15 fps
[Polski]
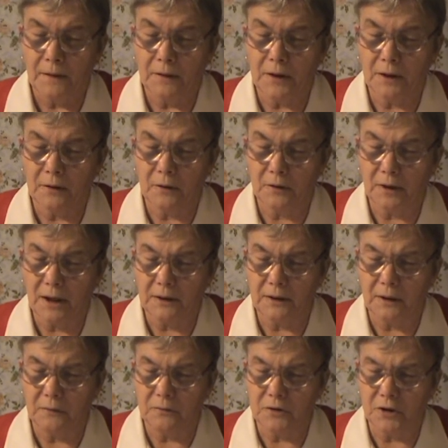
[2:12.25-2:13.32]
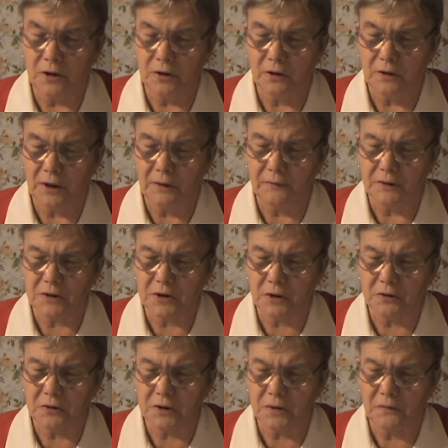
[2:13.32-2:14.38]
jego rada udzielona
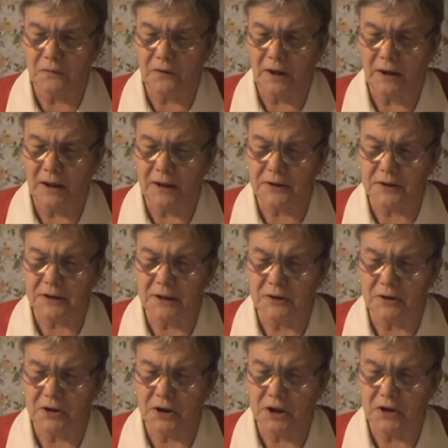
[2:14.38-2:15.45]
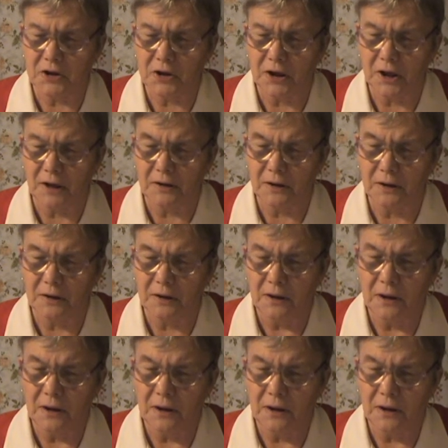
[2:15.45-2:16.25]
wierzącym w Galacjan 6.1